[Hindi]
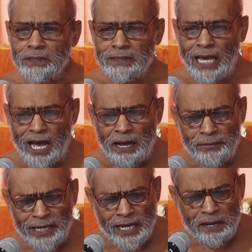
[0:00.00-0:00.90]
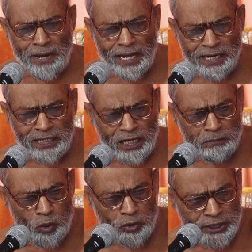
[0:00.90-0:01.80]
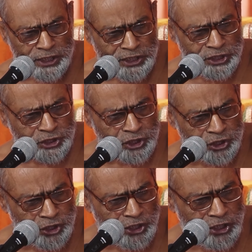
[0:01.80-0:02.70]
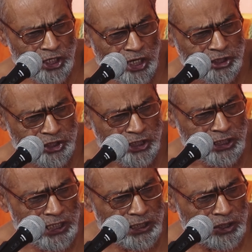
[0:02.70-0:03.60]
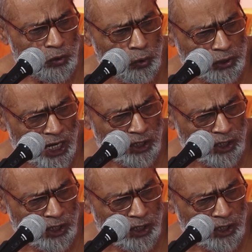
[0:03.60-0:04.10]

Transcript: क्या हमने हमारे कर्मों की स्थिति अंत कोटा